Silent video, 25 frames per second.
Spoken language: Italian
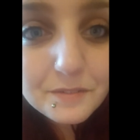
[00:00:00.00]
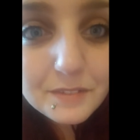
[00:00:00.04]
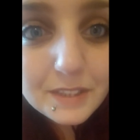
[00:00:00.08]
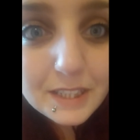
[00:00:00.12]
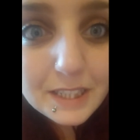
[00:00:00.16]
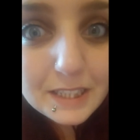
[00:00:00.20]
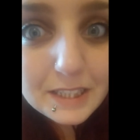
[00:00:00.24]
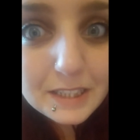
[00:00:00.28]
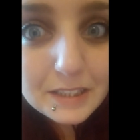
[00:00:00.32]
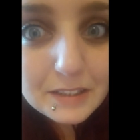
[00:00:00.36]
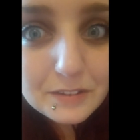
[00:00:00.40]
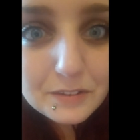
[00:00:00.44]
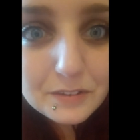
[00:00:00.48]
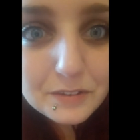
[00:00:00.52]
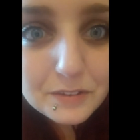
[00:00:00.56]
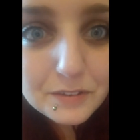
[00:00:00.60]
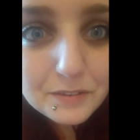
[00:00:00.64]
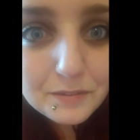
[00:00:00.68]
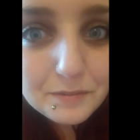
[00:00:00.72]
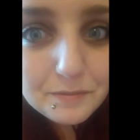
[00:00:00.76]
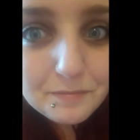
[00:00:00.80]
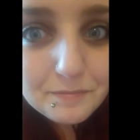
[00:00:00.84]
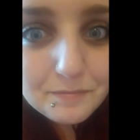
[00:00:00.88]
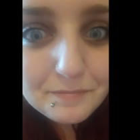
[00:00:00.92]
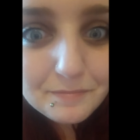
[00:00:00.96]

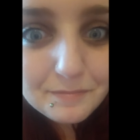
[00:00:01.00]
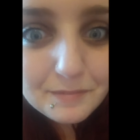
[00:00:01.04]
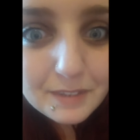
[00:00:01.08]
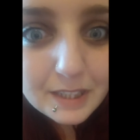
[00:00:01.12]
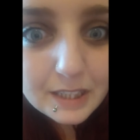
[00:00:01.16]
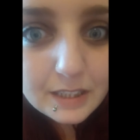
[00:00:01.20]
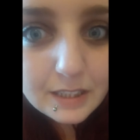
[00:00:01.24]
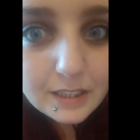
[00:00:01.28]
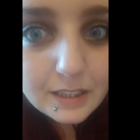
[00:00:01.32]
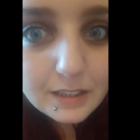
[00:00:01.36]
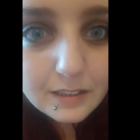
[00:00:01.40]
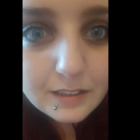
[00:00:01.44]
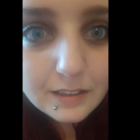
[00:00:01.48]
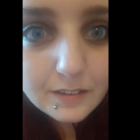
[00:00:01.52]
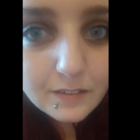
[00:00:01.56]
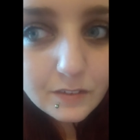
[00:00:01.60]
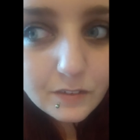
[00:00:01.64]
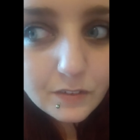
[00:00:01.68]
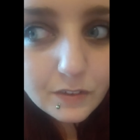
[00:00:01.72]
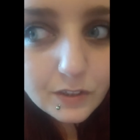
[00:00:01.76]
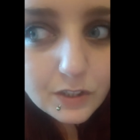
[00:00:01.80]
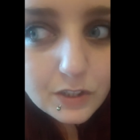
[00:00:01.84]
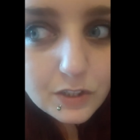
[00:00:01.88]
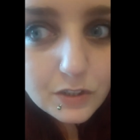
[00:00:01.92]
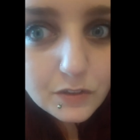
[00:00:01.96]
inizio la tinta
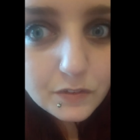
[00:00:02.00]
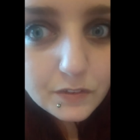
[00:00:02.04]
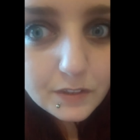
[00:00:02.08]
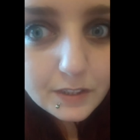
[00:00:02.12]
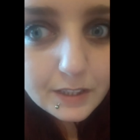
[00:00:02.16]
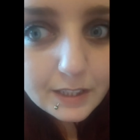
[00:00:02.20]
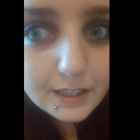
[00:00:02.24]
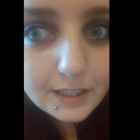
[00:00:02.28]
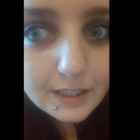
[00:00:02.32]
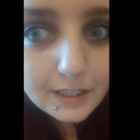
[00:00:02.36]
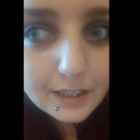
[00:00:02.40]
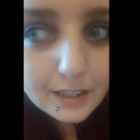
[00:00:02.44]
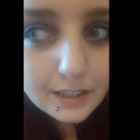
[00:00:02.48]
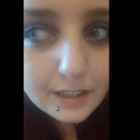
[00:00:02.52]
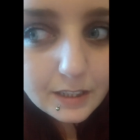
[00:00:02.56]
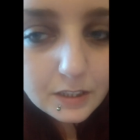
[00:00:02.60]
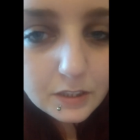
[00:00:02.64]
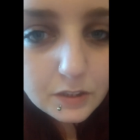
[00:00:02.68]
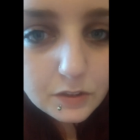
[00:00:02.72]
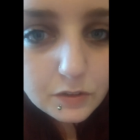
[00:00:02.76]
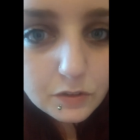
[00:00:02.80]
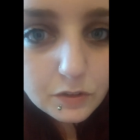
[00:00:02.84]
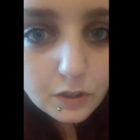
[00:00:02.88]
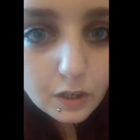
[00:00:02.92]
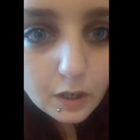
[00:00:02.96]
vi faccio vedere a
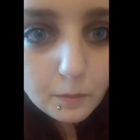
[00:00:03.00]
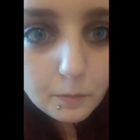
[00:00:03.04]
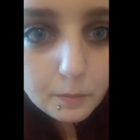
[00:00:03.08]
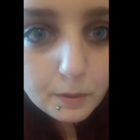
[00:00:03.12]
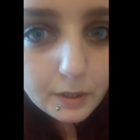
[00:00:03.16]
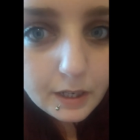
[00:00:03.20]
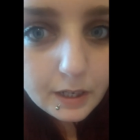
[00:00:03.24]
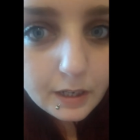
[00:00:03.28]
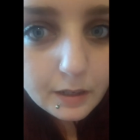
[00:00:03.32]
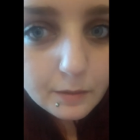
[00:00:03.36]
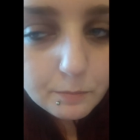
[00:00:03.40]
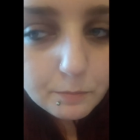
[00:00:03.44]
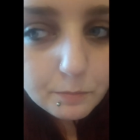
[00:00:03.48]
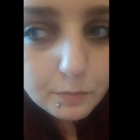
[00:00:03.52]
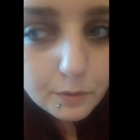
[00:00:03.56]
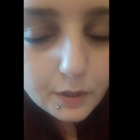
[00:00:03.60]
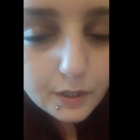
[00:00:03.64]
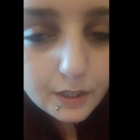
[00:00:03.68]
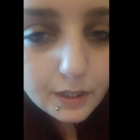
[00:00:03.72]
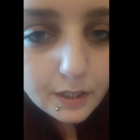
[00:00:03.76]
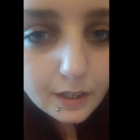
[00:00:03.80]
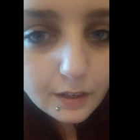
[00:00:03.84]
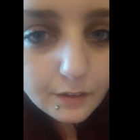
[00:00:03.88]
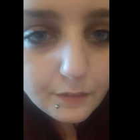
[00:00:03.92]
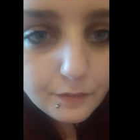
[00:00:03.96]
inizio opera
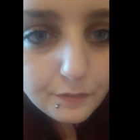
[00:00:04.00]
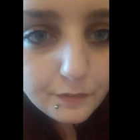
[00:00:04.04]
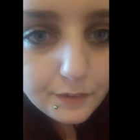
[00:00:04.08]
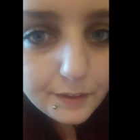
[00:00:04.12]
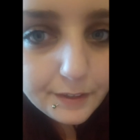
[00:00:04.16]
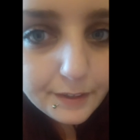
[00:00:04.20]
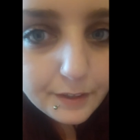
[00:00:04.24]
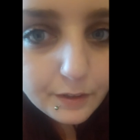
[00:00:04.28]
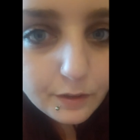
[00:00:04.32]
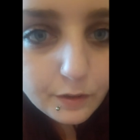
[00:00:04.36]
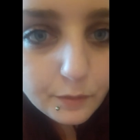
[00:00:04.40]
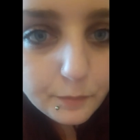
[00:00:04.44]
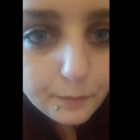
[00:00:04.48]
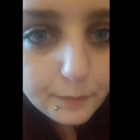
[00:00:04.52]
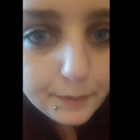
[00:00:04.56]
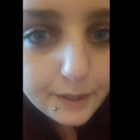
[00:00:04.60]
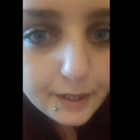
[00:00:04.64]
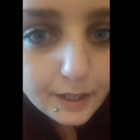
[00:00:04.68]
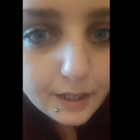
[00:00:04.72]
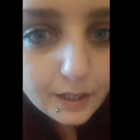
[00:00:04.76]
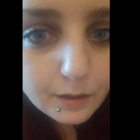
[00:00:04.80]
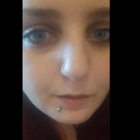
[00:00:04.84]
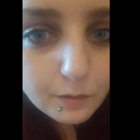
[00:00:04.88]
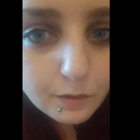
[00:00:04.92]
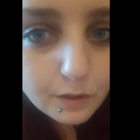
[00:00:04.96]
poi a fine
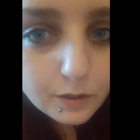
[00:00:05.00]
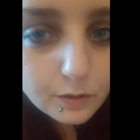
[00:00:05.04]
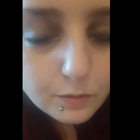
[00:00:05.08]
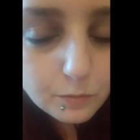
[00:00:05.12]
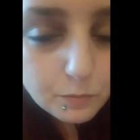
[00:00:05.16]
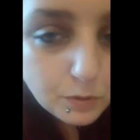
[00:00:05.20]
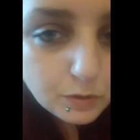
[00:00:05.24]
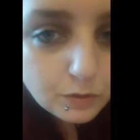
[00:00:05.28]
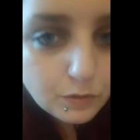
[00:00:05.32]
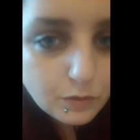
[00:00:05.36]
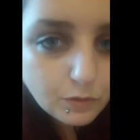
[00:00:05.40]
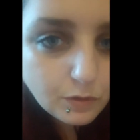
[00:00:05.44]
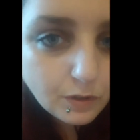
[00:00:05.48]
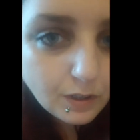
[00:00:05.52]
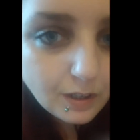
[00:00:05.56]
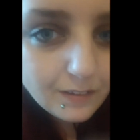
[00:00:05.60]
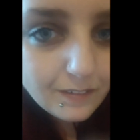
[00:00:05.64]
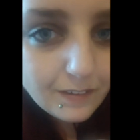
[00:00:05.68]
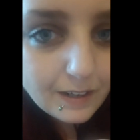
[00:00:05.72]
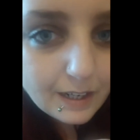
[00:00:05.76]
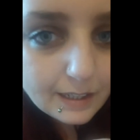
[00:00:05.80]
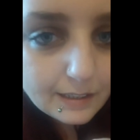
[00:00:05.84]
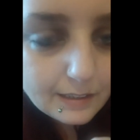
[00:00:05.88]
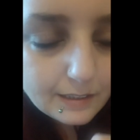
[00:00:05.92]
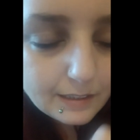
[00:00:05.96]
opera quando mi sono
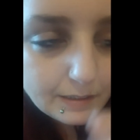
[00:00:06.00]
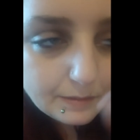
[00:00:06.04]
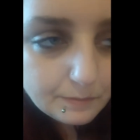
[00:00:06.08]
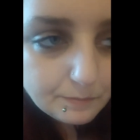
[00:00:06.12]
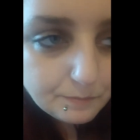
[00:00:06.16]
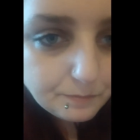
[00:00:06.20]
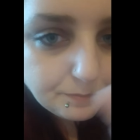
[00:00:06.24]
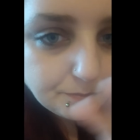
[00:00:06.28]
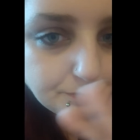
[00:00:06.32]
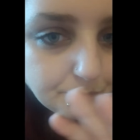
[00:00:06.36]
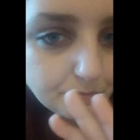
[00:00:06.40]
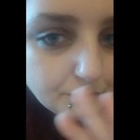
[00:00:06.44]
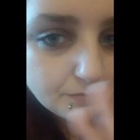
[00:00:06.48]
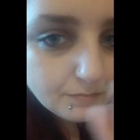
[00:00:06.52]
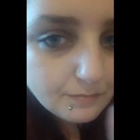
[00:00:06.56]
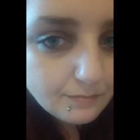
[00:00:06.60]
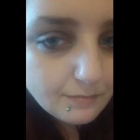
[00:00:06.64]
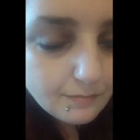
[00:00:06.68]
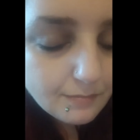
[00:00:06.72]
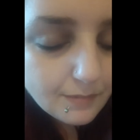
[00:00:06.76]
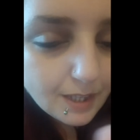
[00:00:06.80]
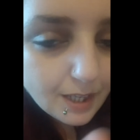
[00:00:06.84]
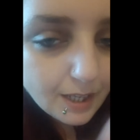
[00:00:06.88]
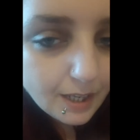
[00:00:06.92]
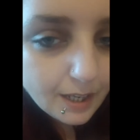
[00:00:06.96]
lavata
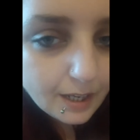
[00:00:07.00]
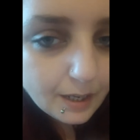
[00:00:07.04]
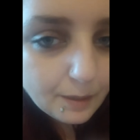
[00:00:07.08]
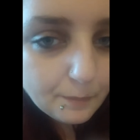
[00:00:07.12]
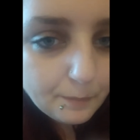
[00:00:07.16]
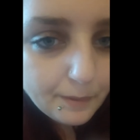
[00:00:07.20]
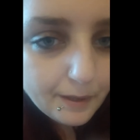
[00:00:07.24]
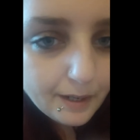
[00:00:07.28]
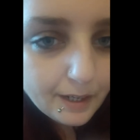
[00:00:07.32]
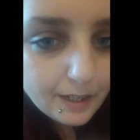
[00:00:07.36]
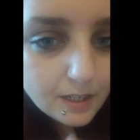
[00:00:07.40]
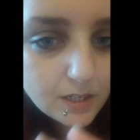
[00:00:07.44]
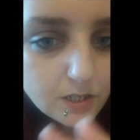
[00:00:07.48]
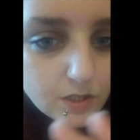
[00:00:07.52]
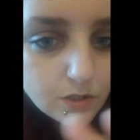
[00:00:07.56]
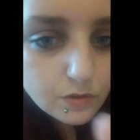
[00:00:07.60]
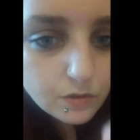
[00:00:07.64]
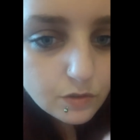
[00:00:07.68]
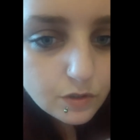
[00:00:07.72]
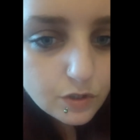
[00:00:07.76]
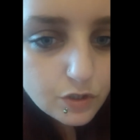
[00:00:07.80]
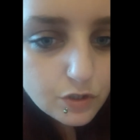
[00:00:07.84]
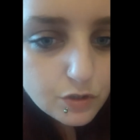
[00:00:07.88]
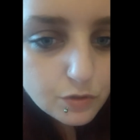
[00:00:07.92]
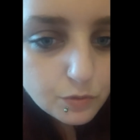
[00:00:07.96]
e i capelli
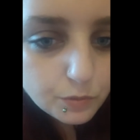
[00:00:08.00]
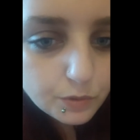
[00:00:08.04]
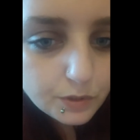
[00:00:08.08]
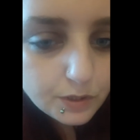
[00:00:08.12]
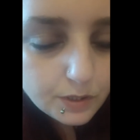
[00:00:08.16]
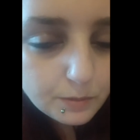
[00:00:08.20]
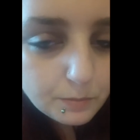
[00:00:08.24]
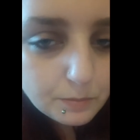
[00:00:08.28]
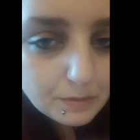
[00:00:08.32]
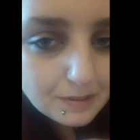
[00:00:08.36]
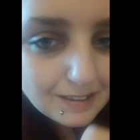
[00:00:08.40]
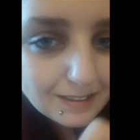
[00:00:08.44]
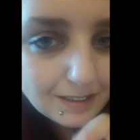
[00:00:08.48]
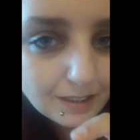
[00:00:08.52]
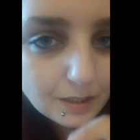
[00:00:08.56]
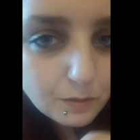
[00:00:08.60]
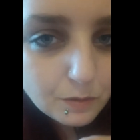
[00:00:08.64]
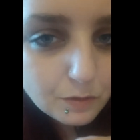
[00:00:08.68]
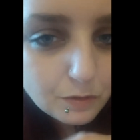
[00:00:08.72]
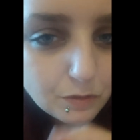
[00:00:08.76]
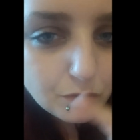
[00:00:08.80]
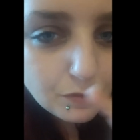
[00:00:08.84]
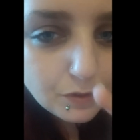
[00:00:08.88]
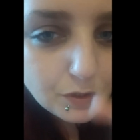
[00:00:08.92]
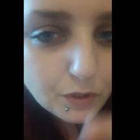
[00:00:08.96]
sono asciutti mi sa che
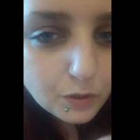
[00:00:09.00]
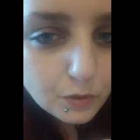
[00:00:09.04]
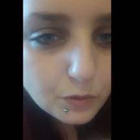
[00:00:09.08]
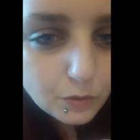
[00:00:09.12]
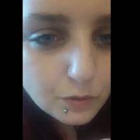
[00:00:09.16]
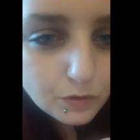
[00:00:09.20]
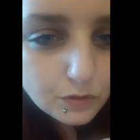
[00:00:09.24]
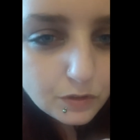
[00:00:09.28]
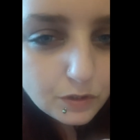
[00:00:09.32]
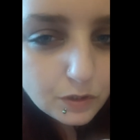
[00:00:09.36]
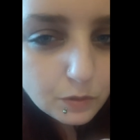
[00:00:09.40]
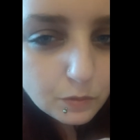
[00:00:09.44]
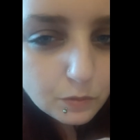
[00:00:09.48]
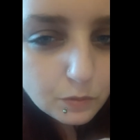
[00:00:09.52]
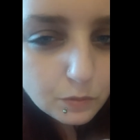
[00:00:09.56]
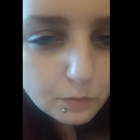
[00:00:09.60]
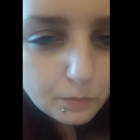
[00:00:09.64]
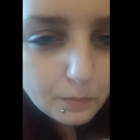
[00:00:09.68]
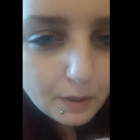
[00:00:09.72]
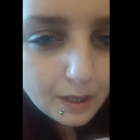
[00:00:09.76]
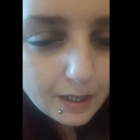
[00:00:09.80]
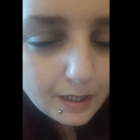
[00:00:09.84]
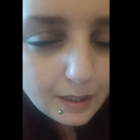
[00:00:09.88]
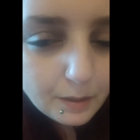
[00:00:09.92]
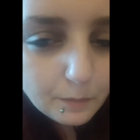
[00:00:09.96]
questo video lo continuo
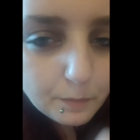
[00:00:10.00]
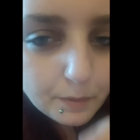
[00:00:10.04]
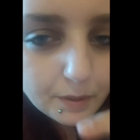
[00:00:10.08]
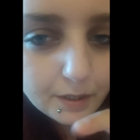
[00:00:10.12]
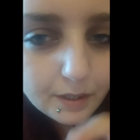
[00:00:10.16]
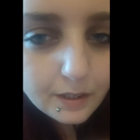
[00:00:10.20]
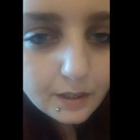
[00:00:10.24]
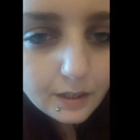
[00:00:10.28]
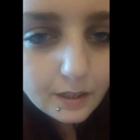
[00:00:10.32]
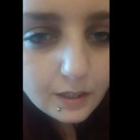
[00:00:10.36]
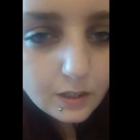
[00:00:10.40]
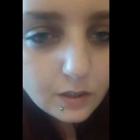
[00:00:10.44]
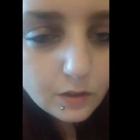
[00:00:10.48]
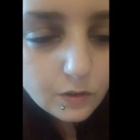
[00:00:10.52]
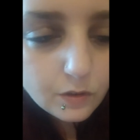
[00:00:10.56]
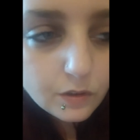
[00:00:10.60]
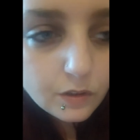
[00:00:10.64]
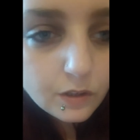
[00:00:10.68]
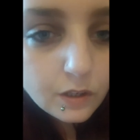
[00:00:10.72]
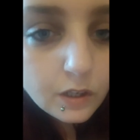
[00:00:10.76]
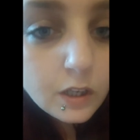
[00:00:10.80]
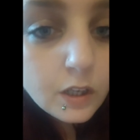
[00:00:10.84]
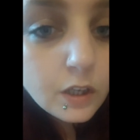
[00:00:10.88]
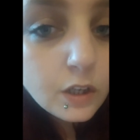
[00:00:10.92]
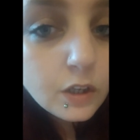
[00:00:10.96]
domani perché
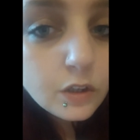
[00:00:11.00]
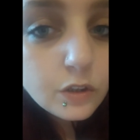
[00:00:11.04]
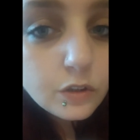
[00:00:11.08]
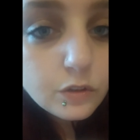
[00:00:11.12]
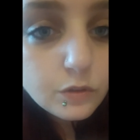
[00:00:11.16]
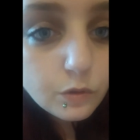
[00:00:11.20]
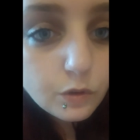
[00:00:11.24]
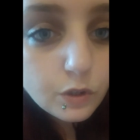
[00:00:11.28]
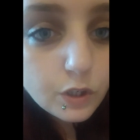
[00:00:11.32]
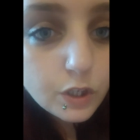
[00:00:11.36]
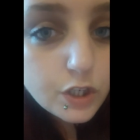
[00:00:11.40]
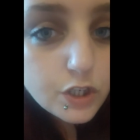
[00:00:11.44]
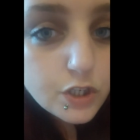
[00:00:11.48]
io non li